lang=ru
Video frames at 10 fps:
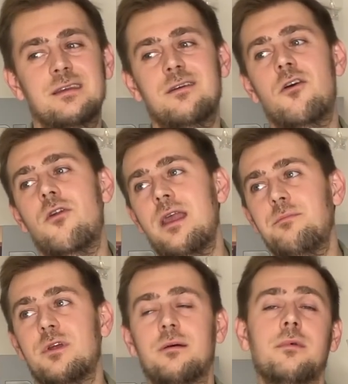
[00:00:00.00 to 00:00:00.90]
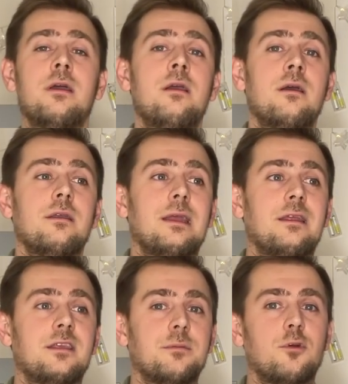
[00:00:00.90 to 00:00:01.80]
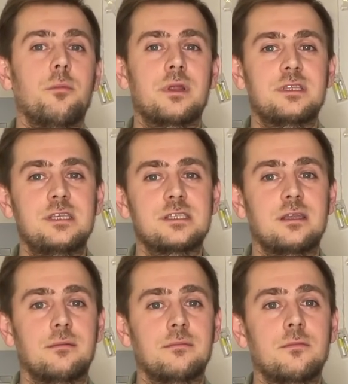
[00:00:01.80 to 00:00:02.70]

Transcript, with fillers: рэпером или хип-хоп-артистом.